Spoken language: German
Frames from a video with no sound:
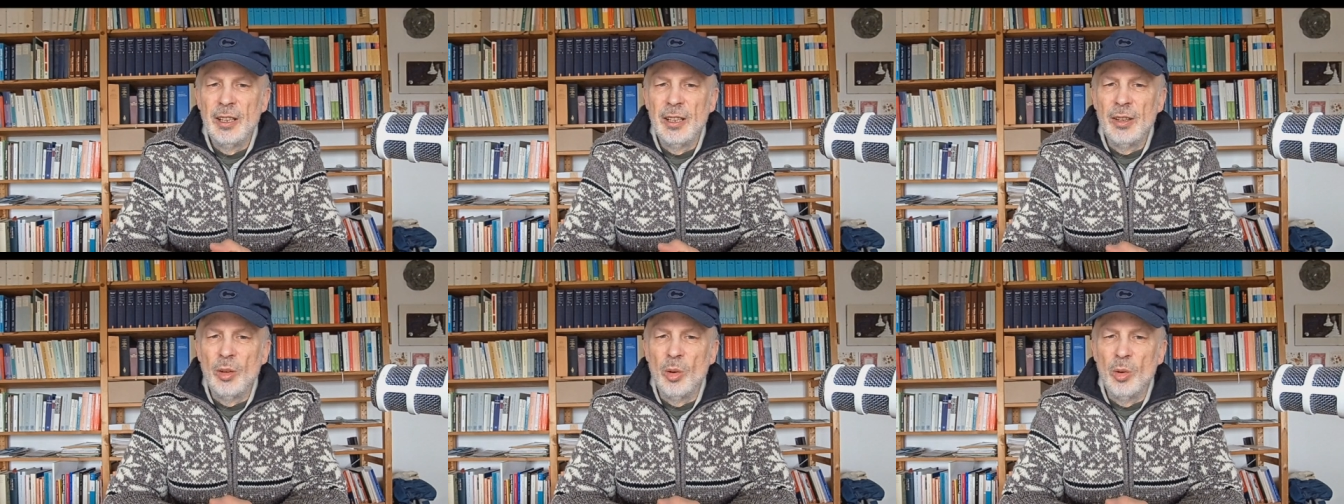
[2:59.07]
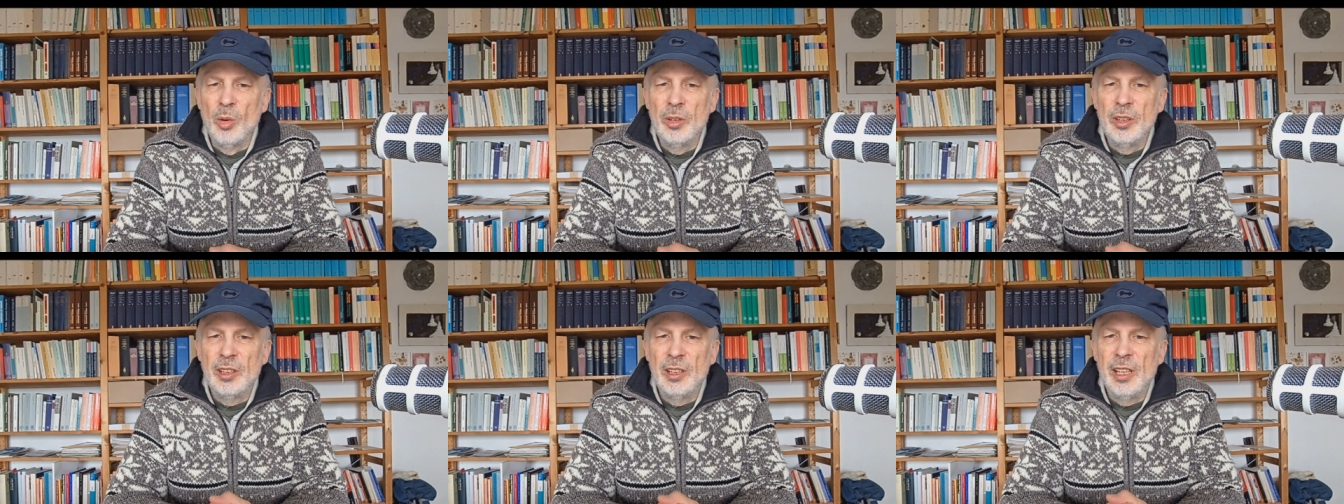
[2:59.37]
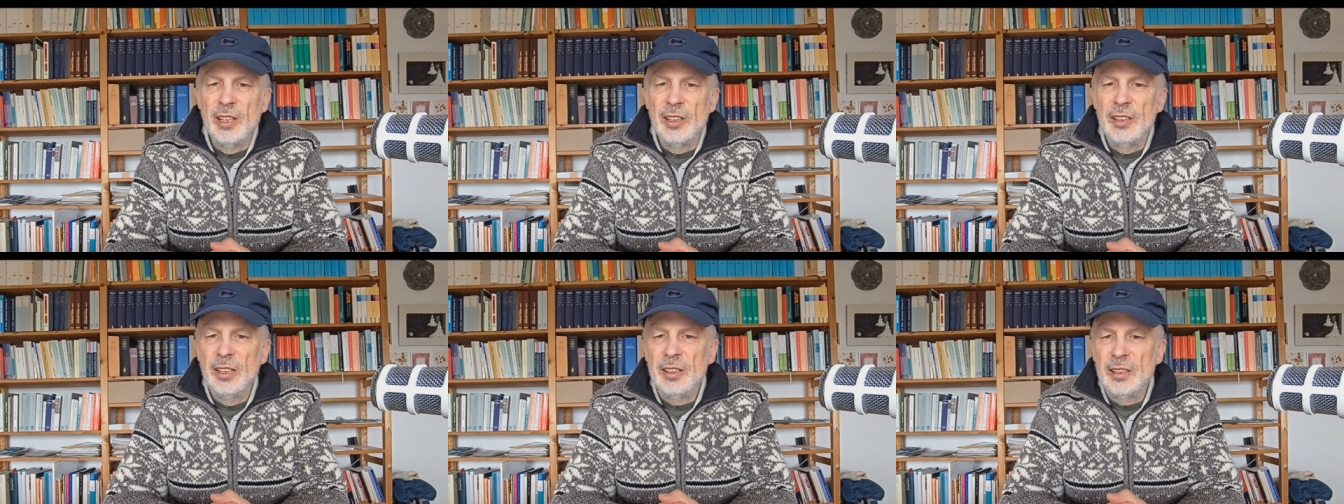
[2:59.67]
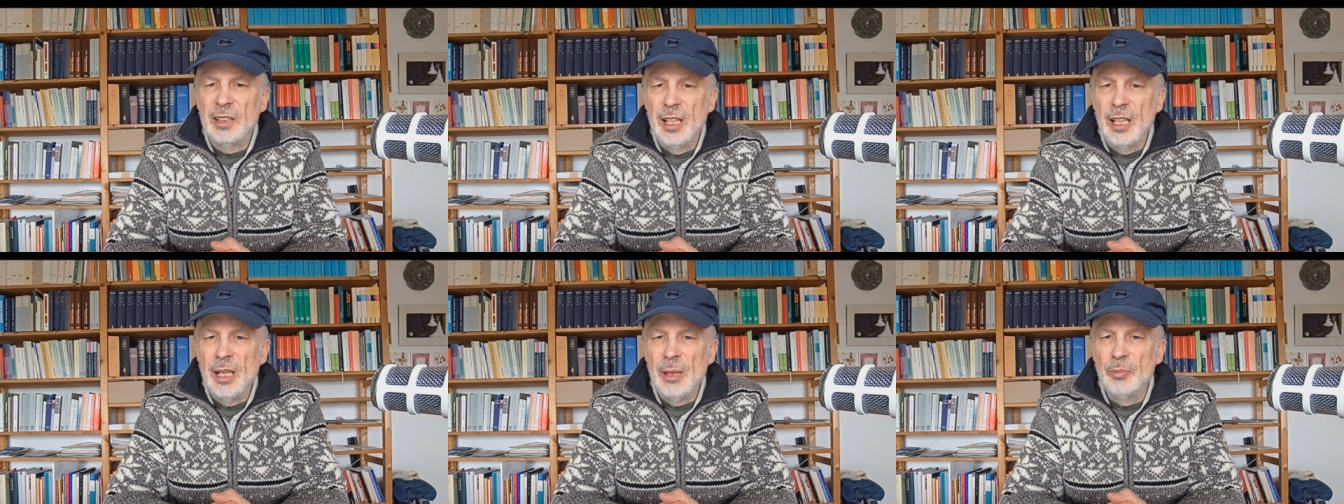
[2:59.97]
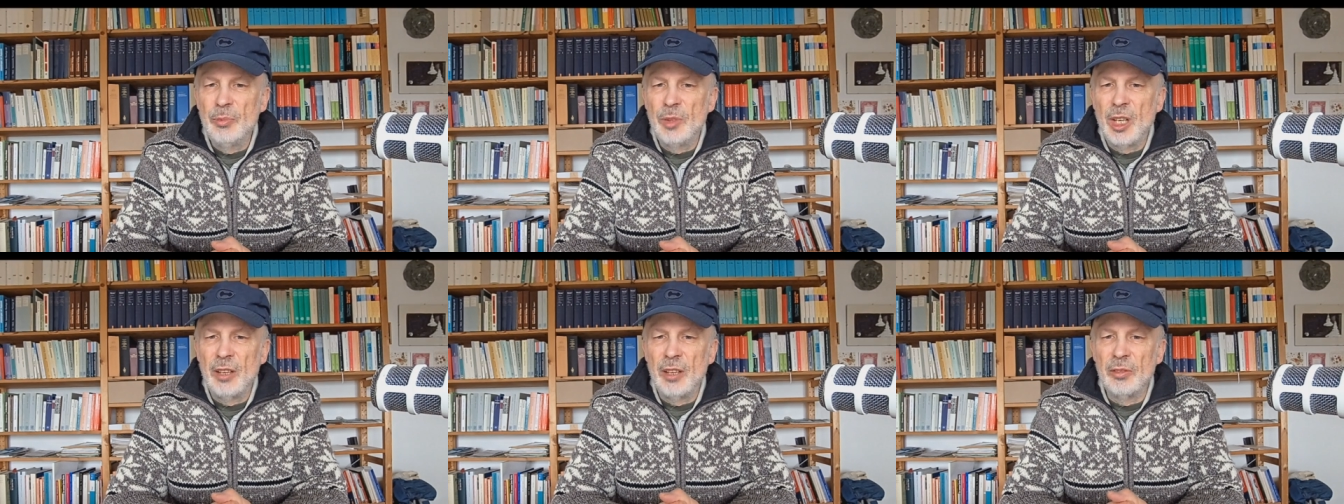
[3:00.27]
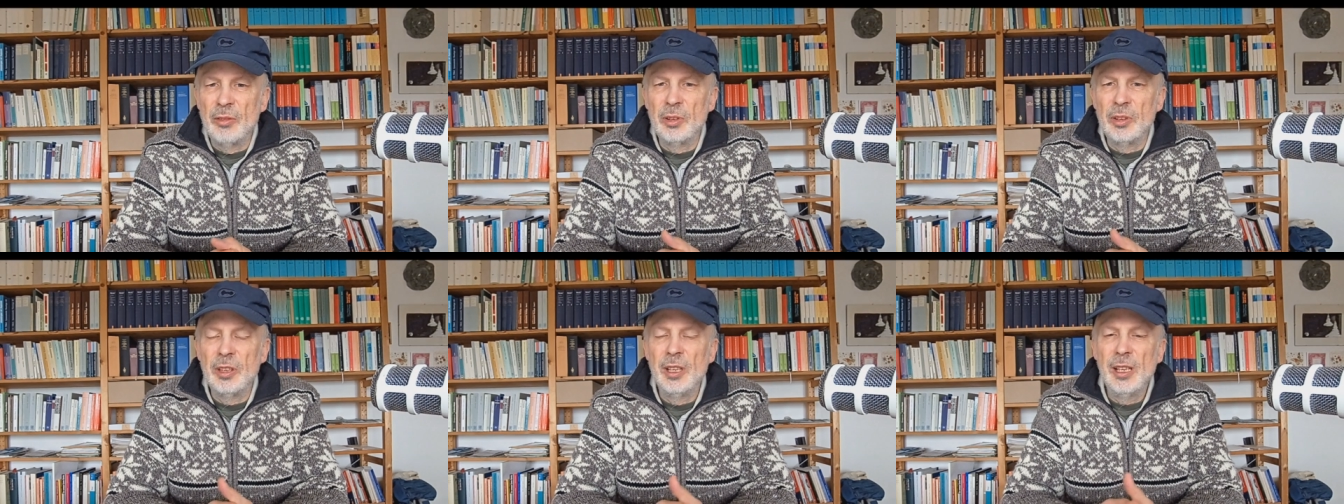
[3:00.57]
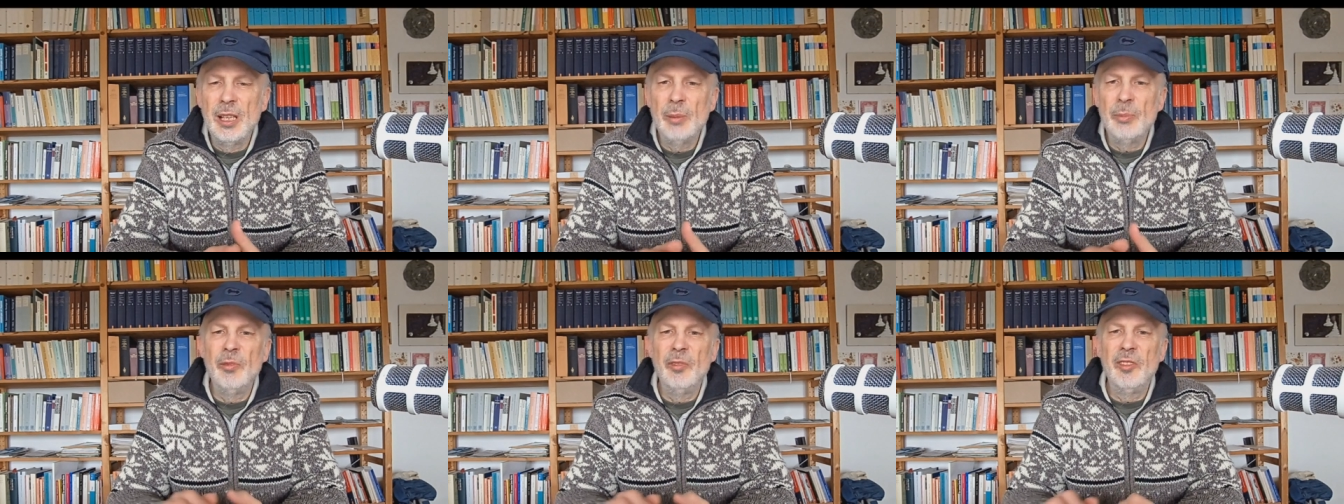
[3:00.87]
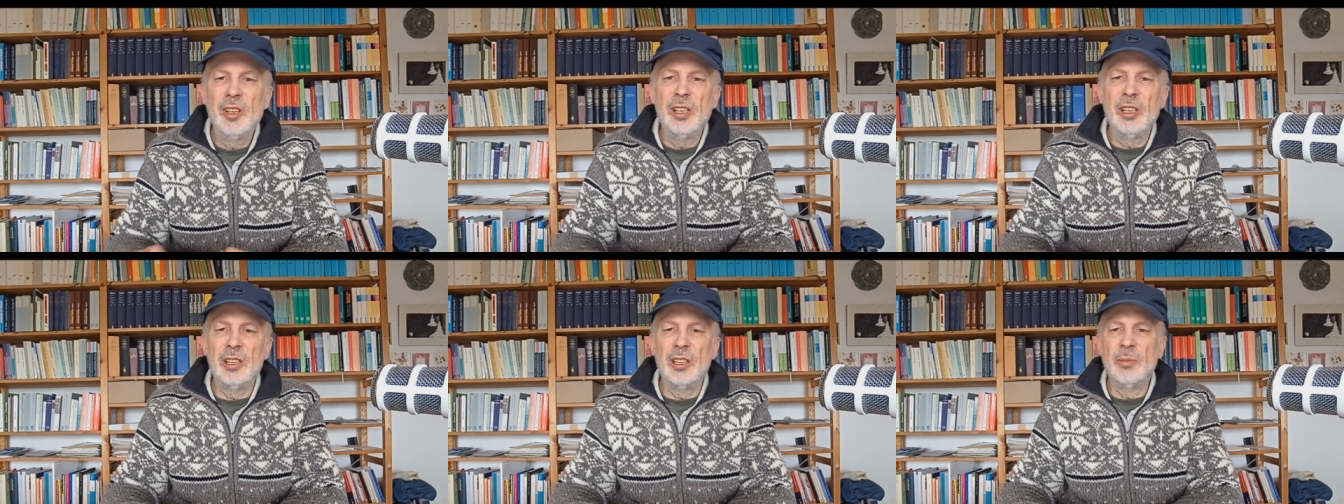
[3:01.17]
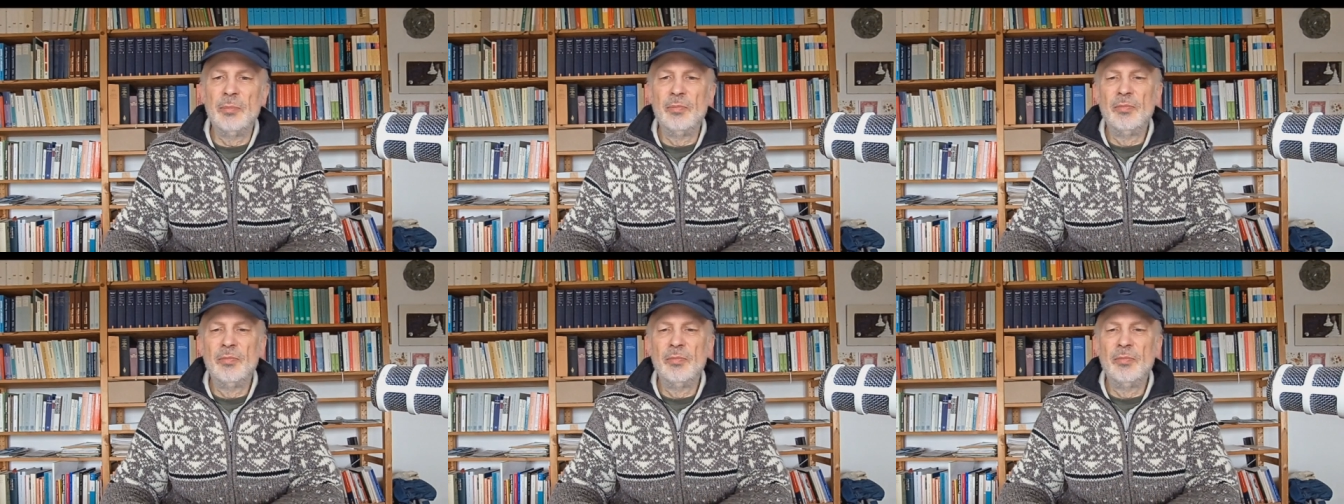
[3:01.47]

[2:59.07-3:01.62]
ohne die er nicht leben kann und leben will.